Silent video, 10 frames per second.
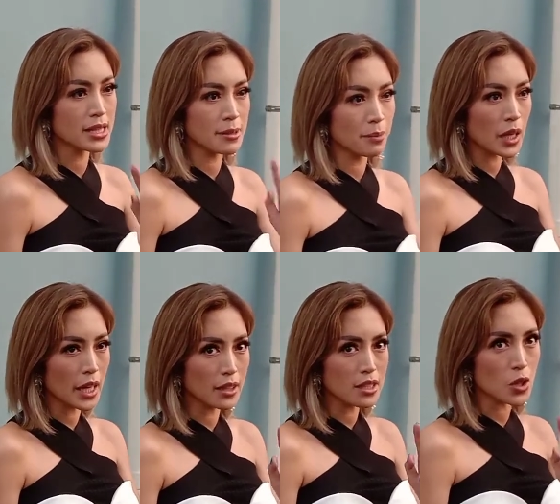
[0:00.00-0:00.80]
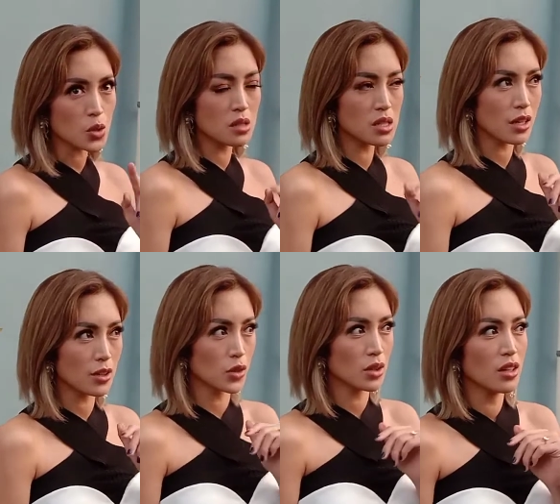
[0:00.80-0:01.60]
simple at least harus bisa
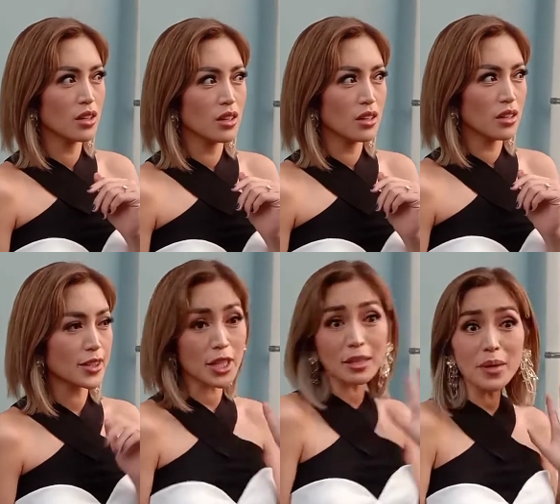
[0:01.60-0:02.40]
gitu ternyata